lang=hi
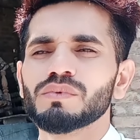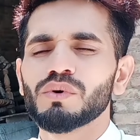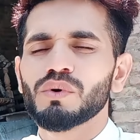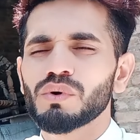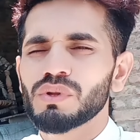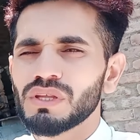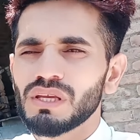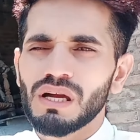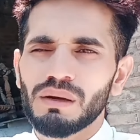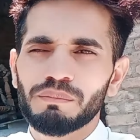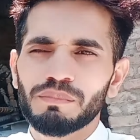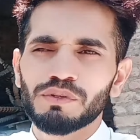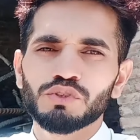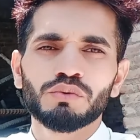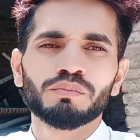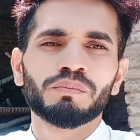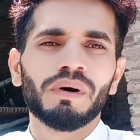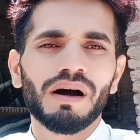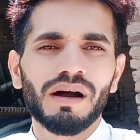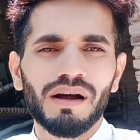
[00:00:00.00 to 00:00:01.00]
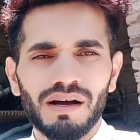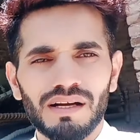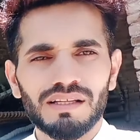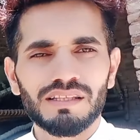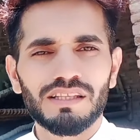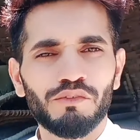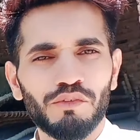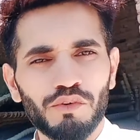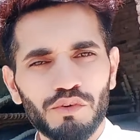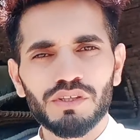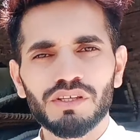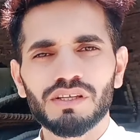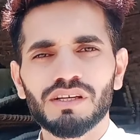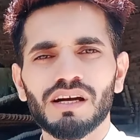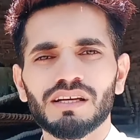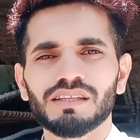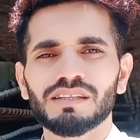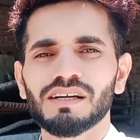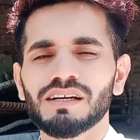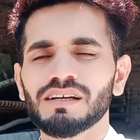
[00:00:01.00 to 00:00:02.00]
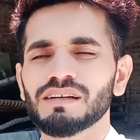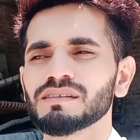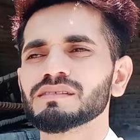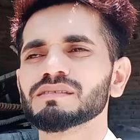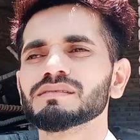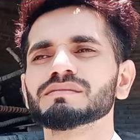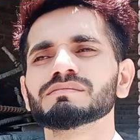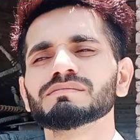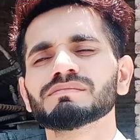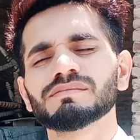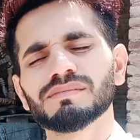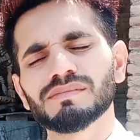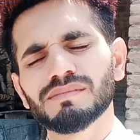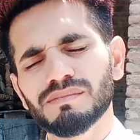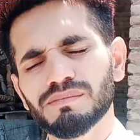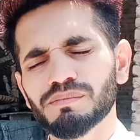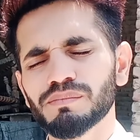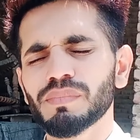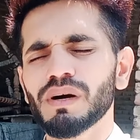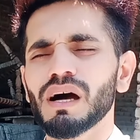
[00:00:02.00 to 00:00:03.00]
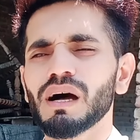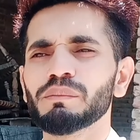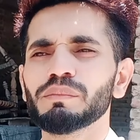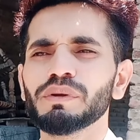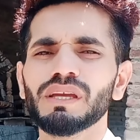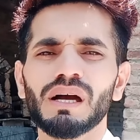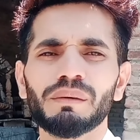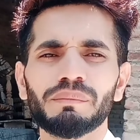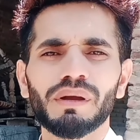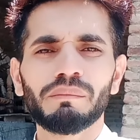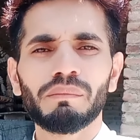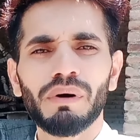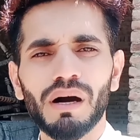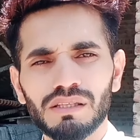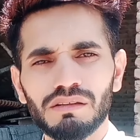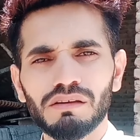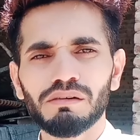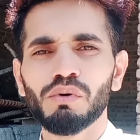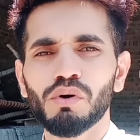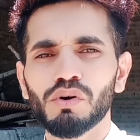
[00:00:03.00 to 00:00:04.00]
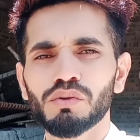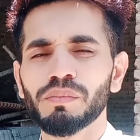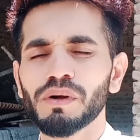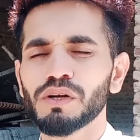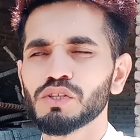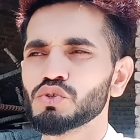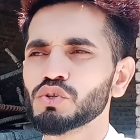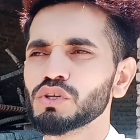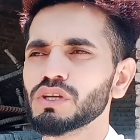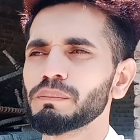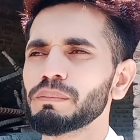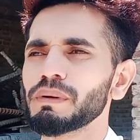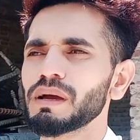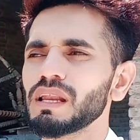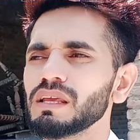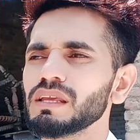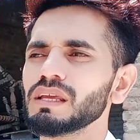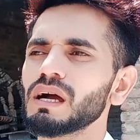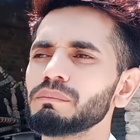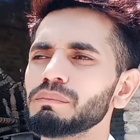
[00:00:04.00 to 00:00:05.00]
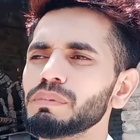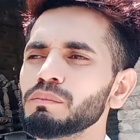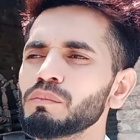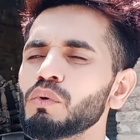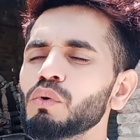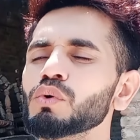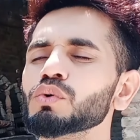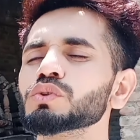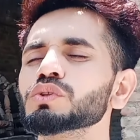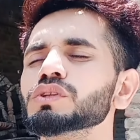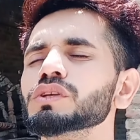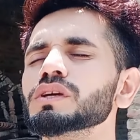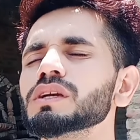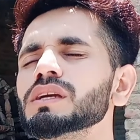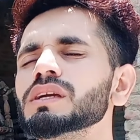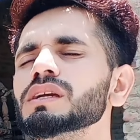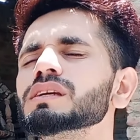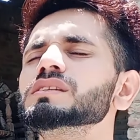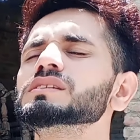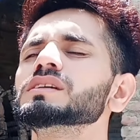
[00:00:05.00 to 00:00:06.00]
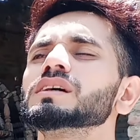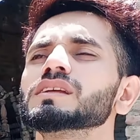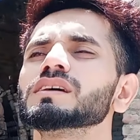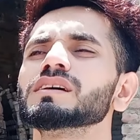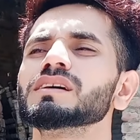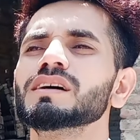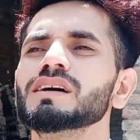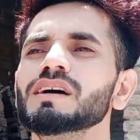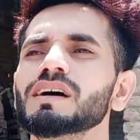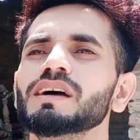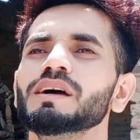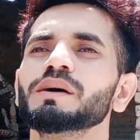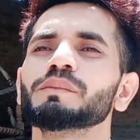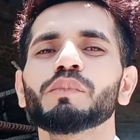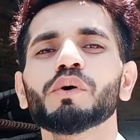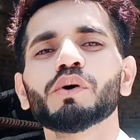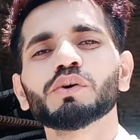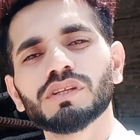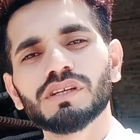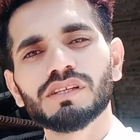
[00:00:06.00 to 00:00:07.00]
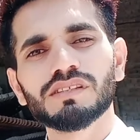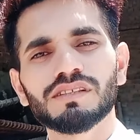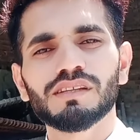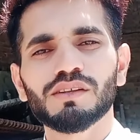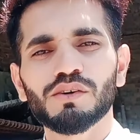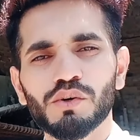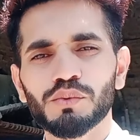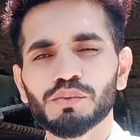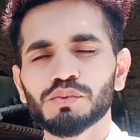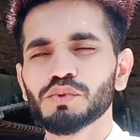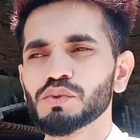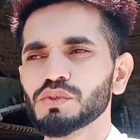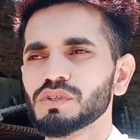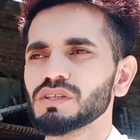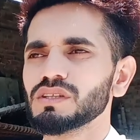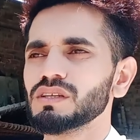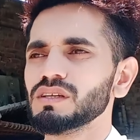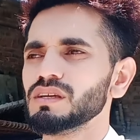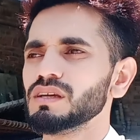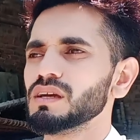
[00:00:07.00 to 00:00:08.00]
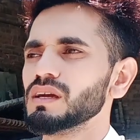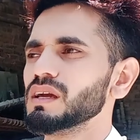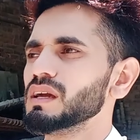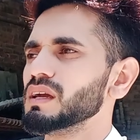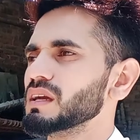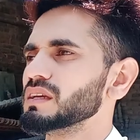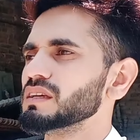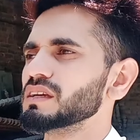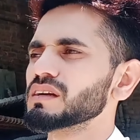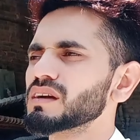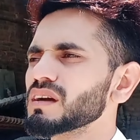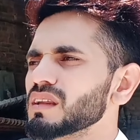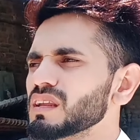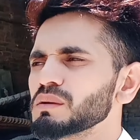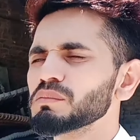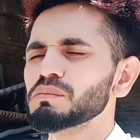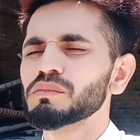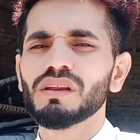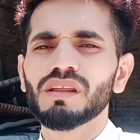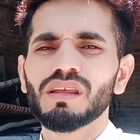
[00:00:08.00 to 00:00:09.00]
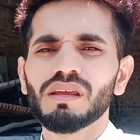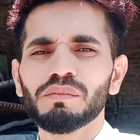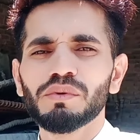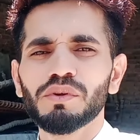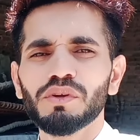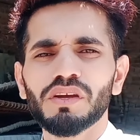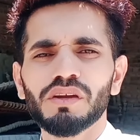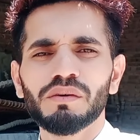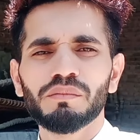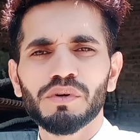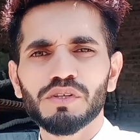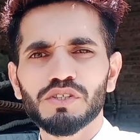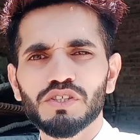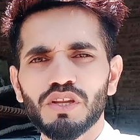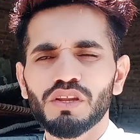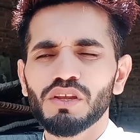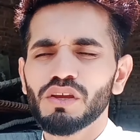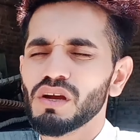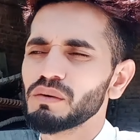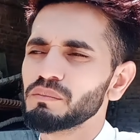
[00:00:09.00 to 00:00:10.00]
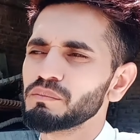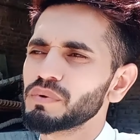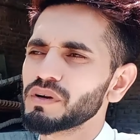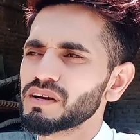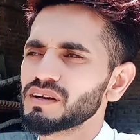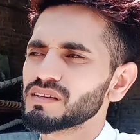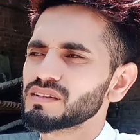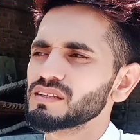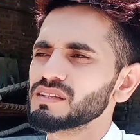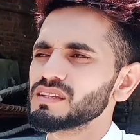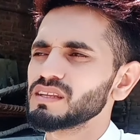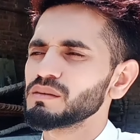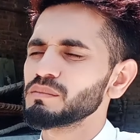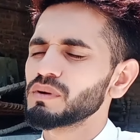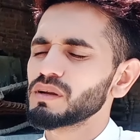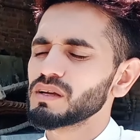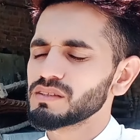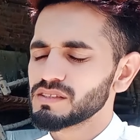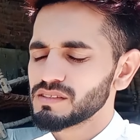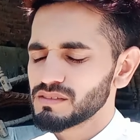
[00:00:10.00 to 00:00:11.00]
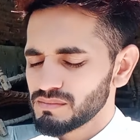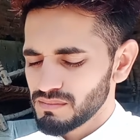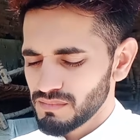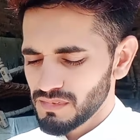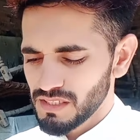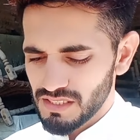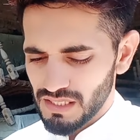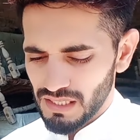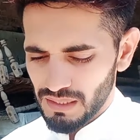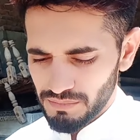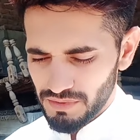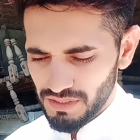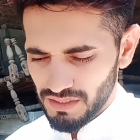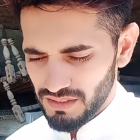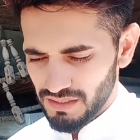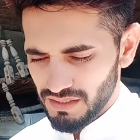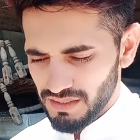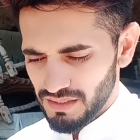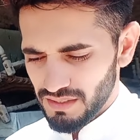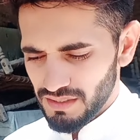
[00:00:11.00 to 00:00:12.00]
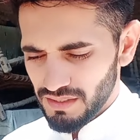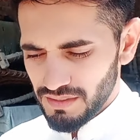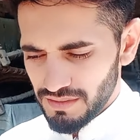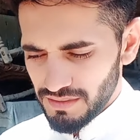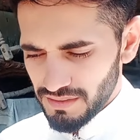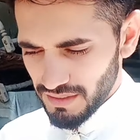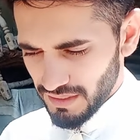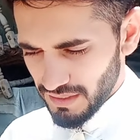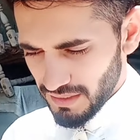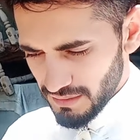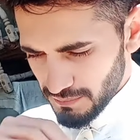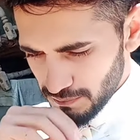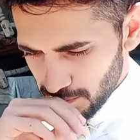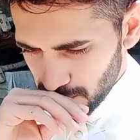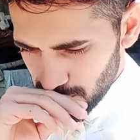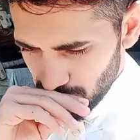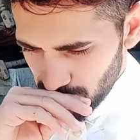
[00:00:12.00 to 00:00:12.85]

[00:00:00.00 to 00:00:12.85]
और यहाँ पे जो बागात है वो दिखाता अभी यहाँ पे आबादी बहुत बढ़ चुकी है पहले यहाँ पे बहुत ही ज़्यादा बहुत ही ज़्यादा खूबसूरती थी ये करीब करीब ये मछलियाँ हम पकड़ते थे बड़ा निज़ाम था खैर